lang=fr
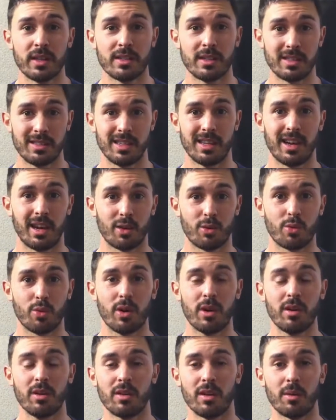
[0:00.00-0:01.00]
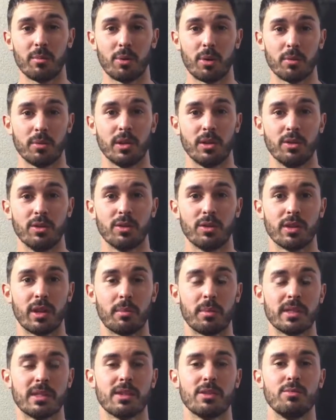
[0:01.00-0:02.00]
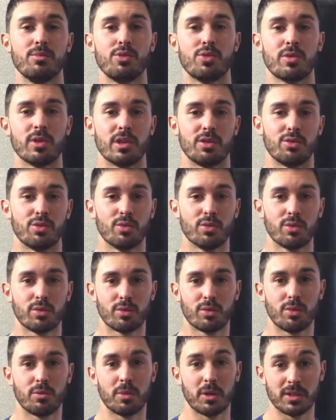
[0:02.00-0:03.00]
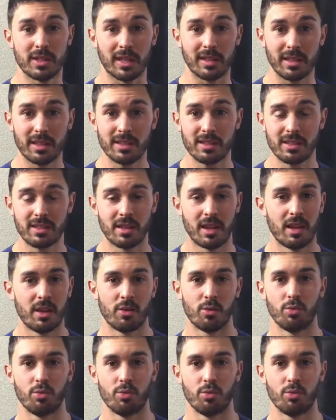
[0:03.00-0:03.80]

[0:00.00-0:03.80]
ça sert à quoi En premier lieu, on appelle ça une musculation compensatrice